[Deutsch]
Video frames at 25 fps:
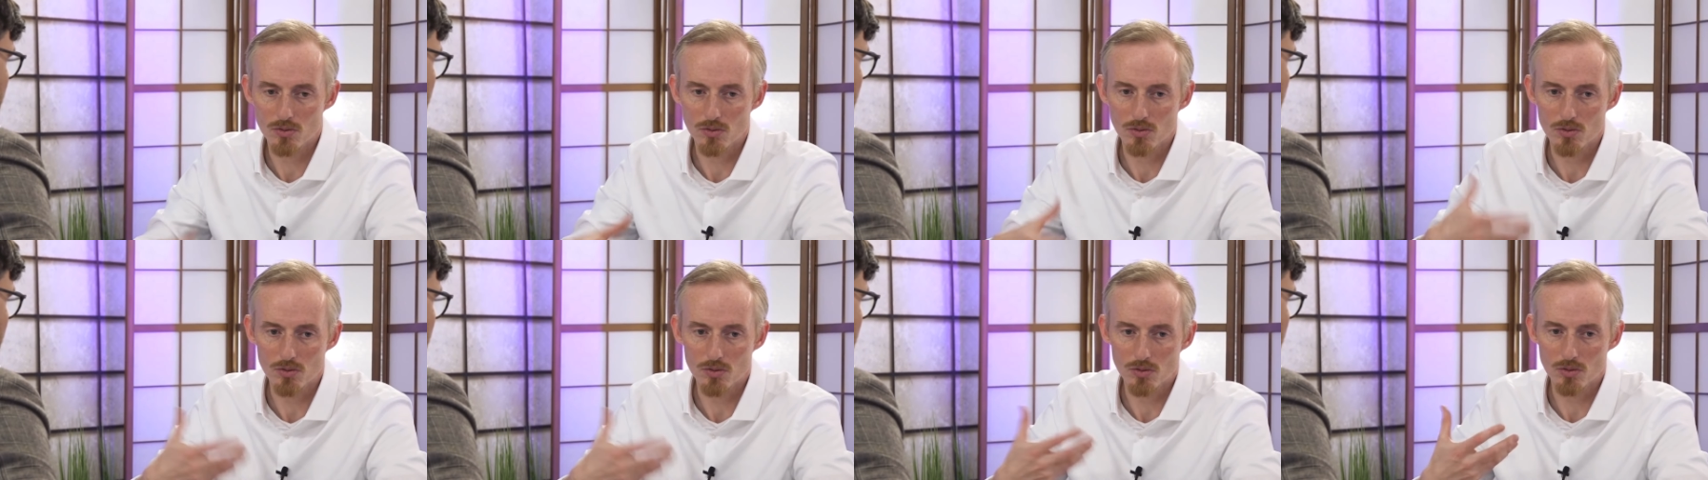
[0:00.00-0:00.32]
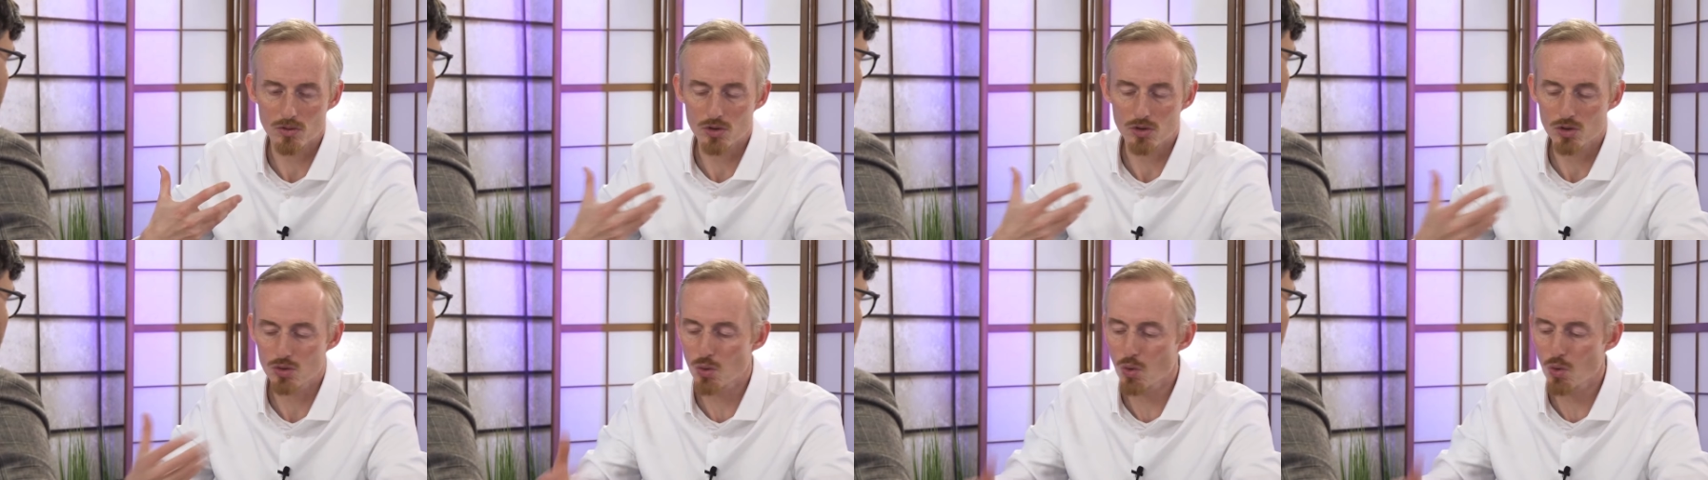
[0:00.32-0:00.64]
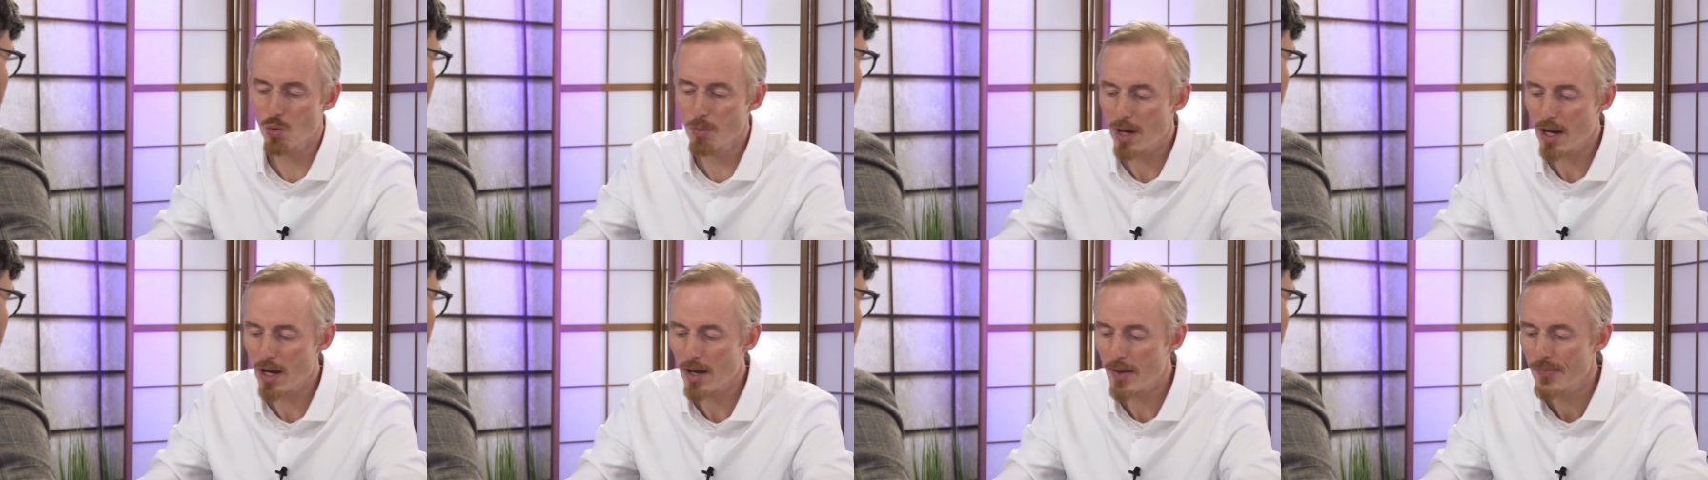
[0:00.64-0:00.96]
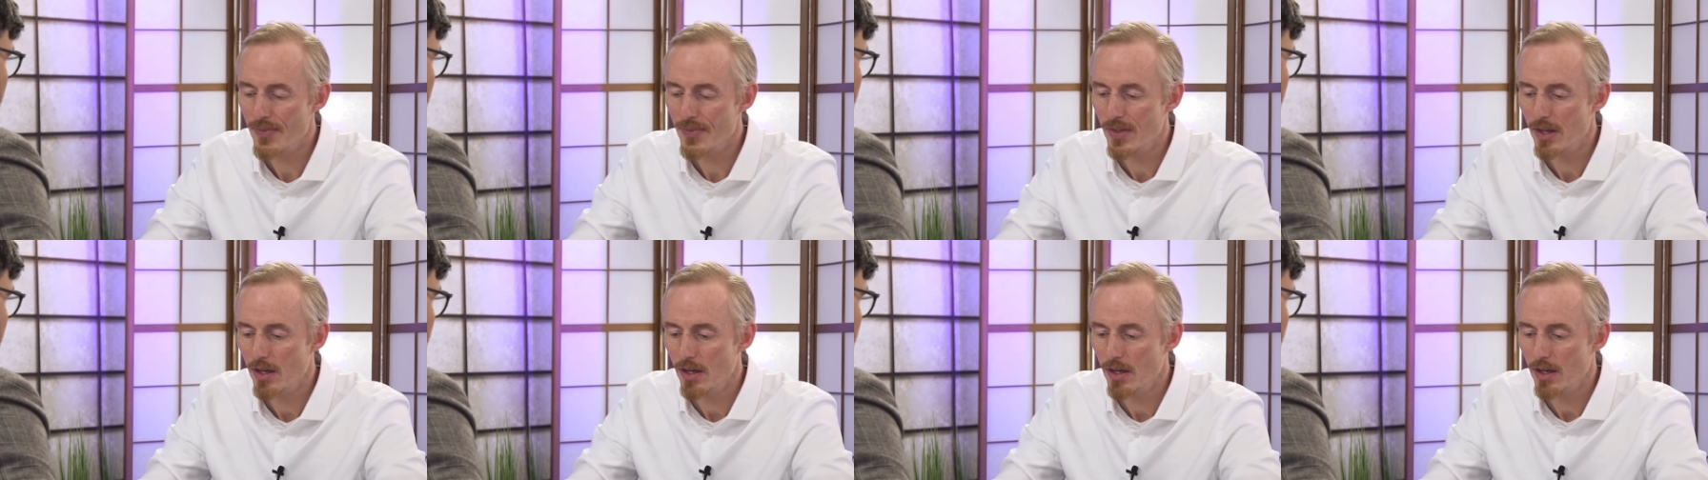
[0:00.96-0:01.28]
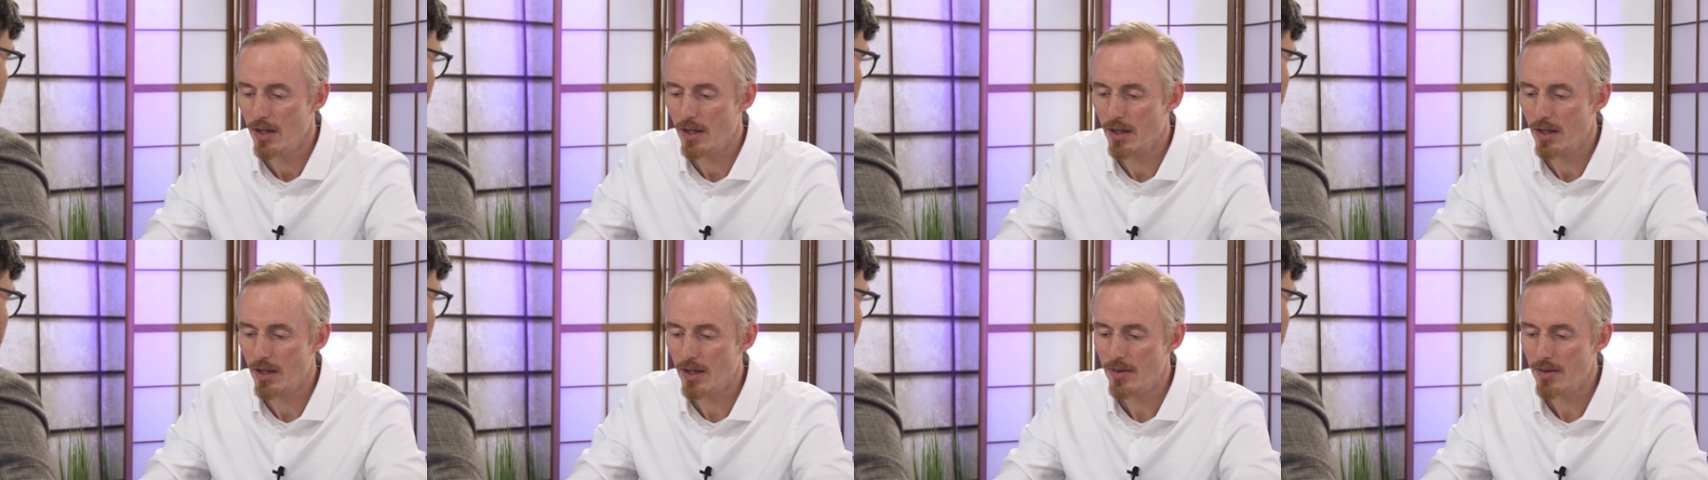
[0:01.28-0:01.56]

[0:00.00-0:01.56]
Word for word: so ein Strumer mhm.